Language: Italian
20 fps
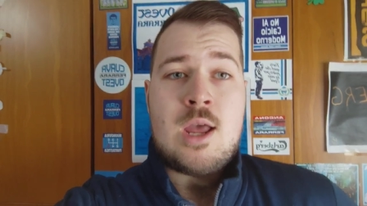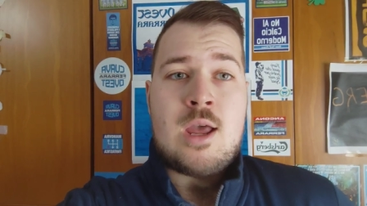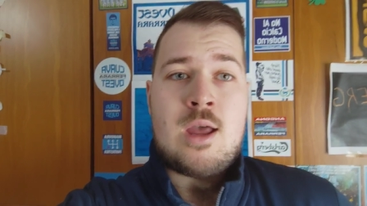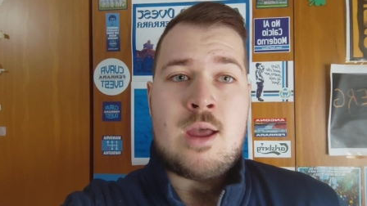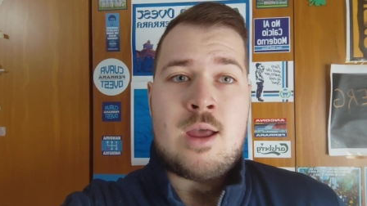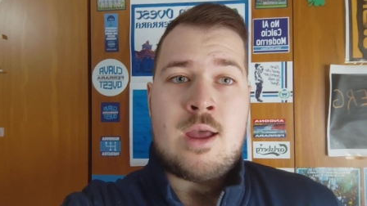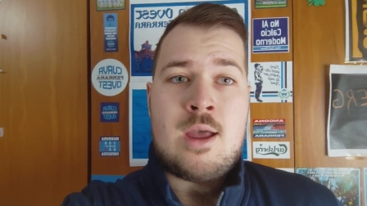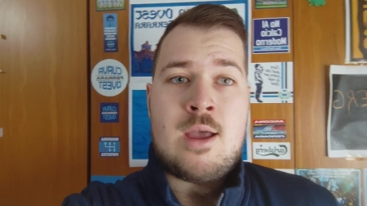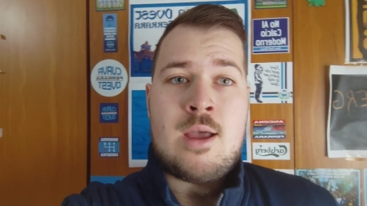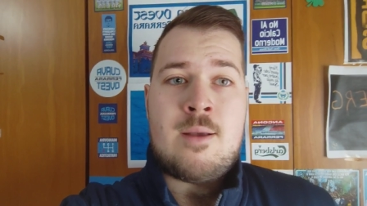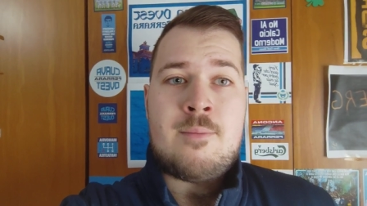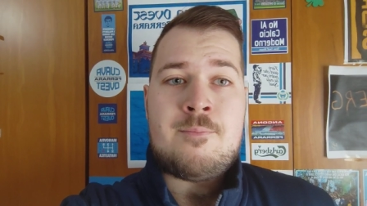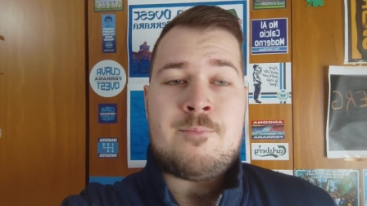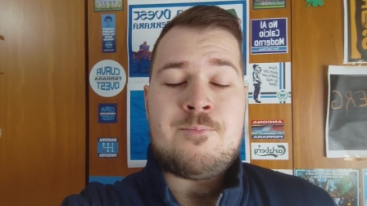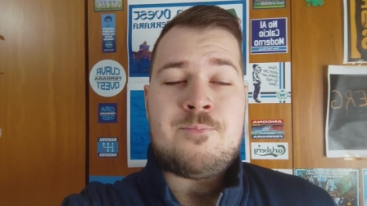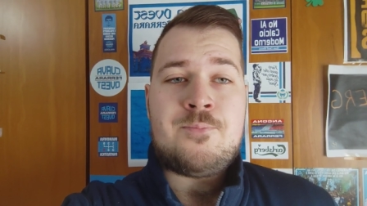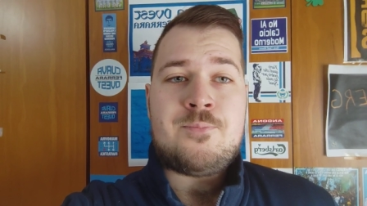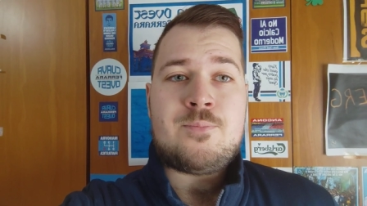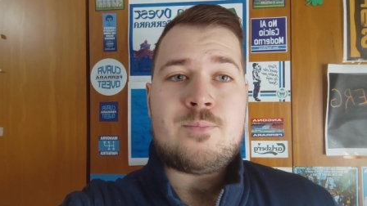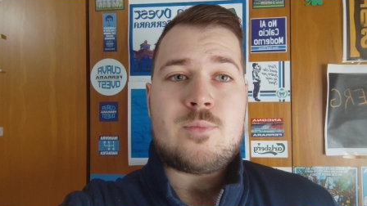
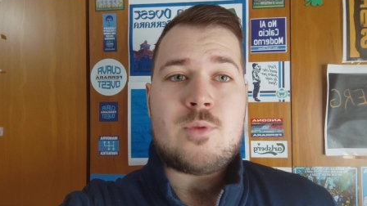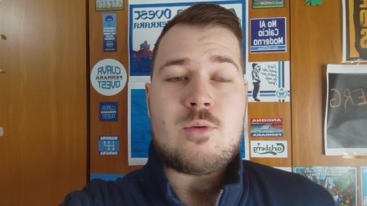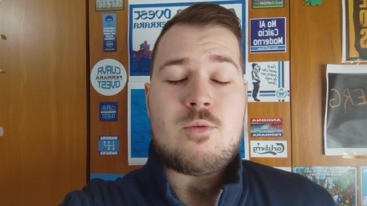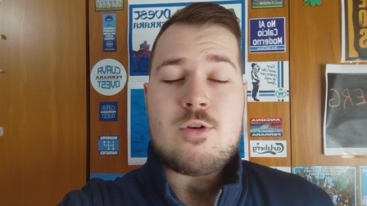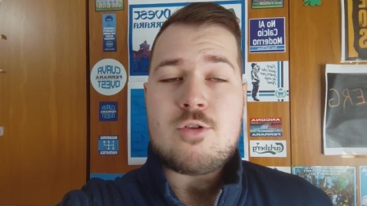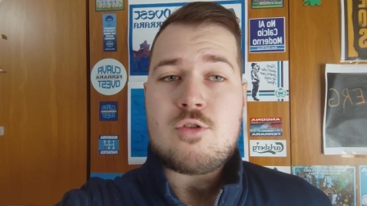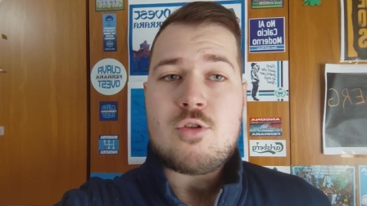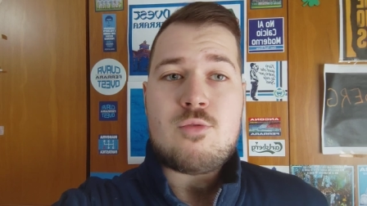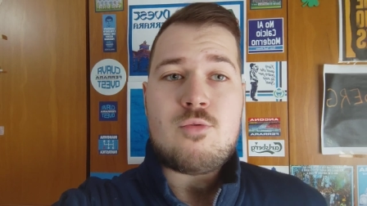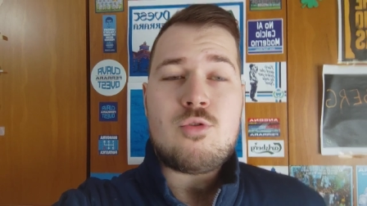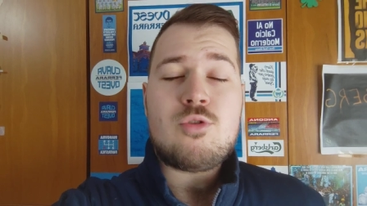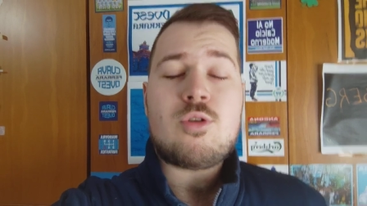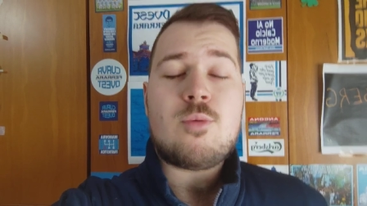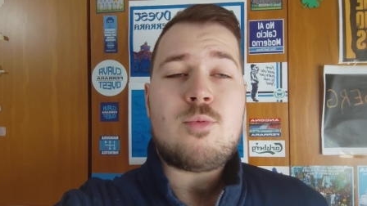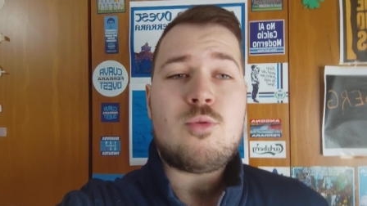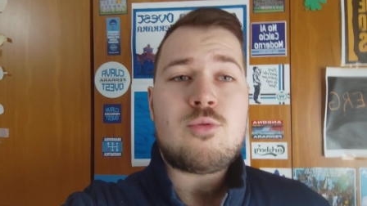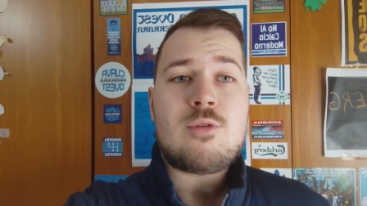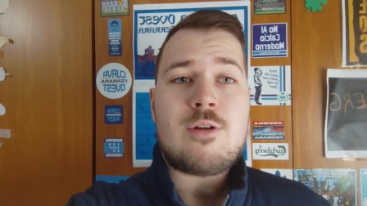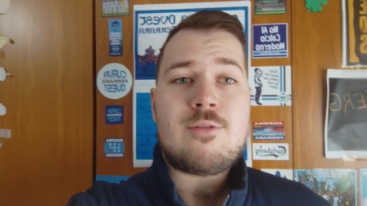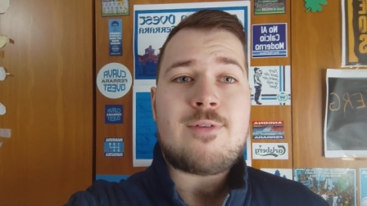Eh, questo dovuto
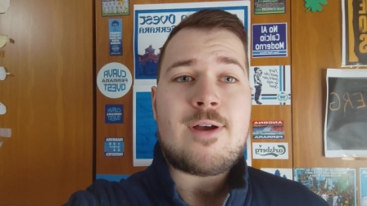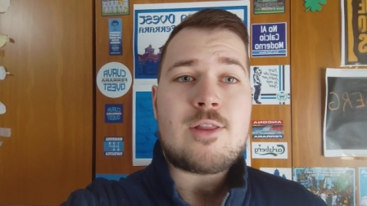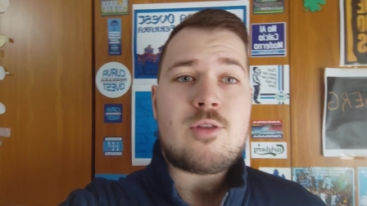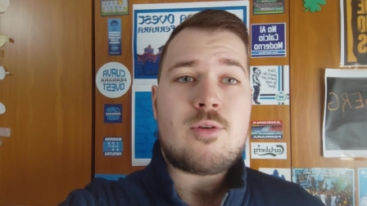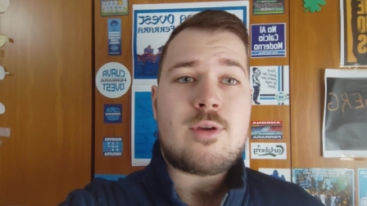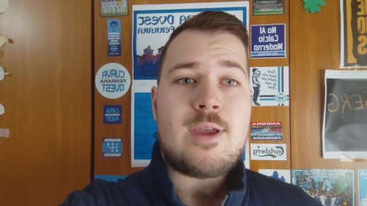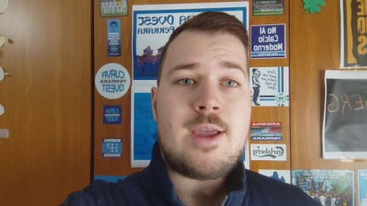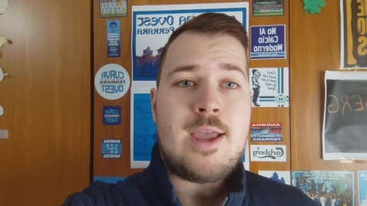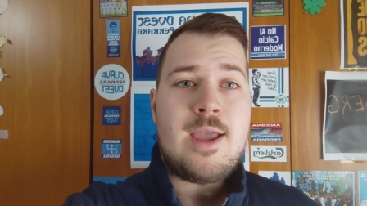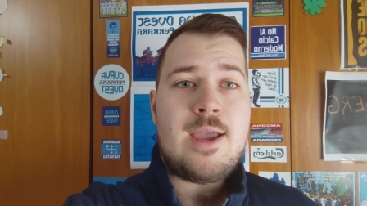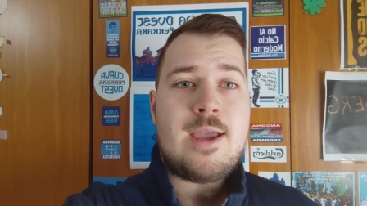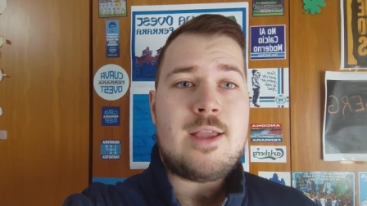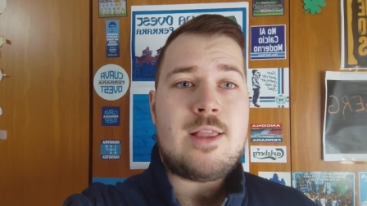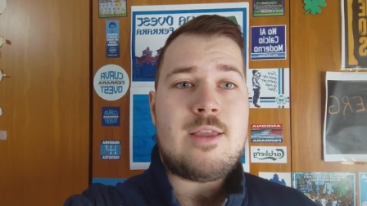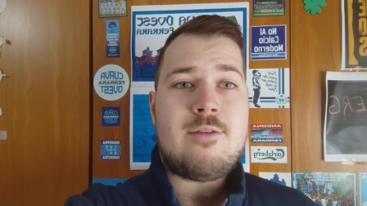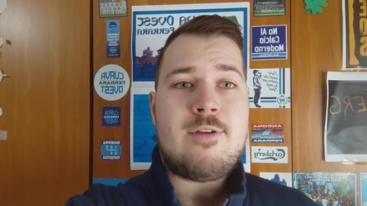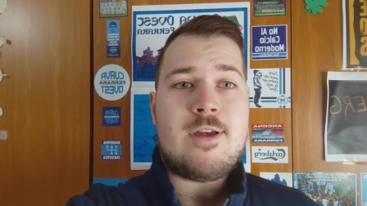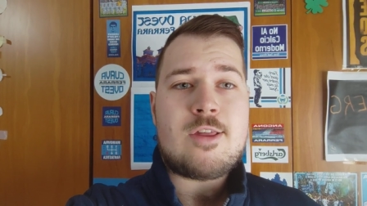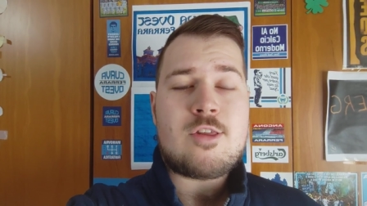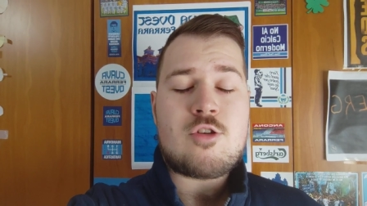appunto al fatto che in
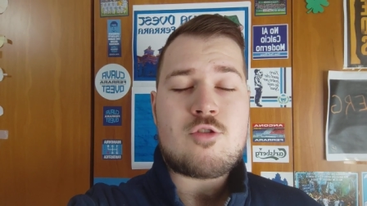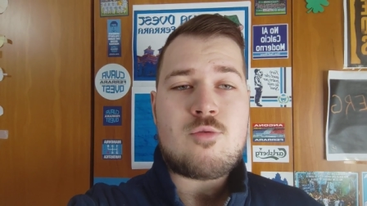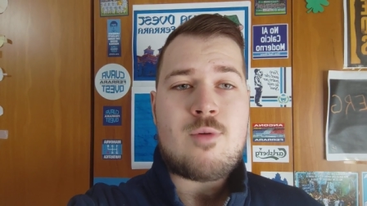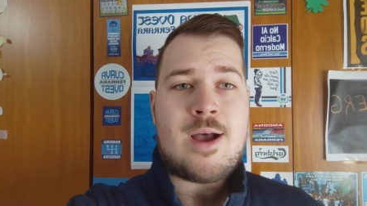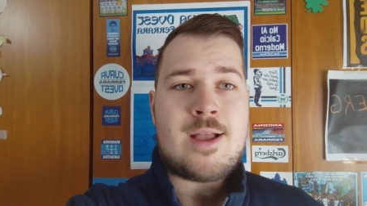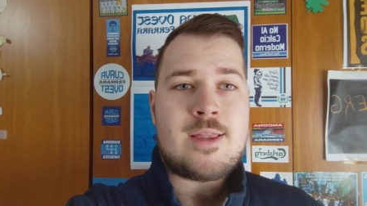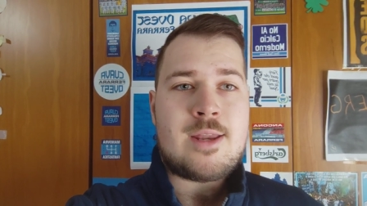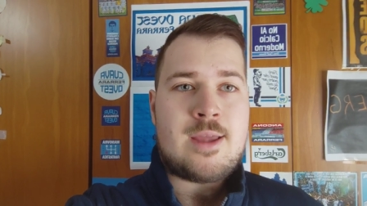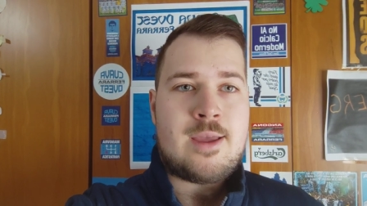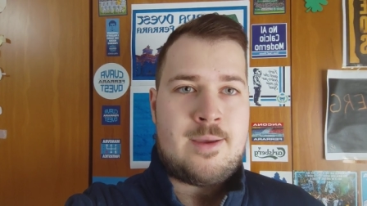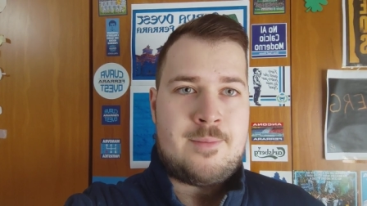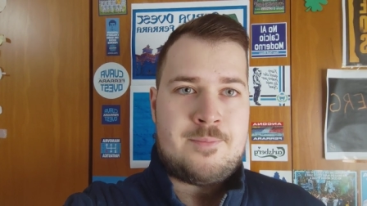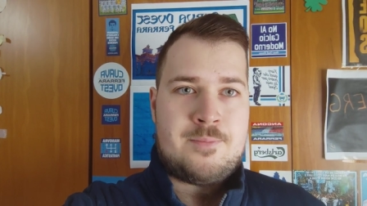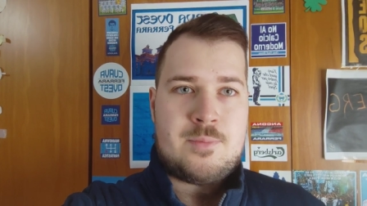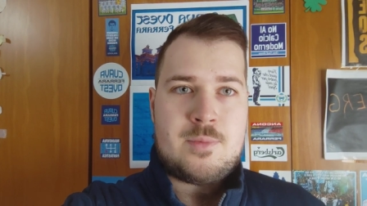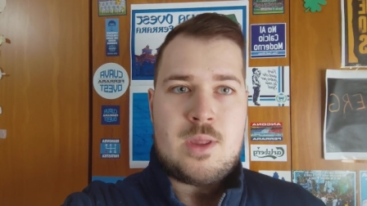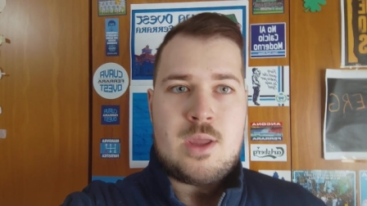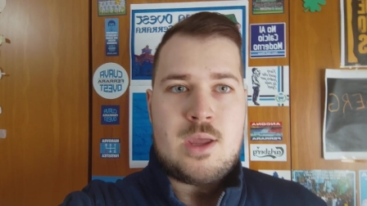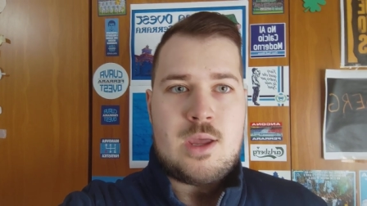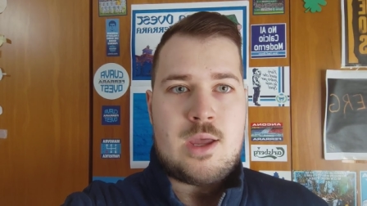diverse squadre,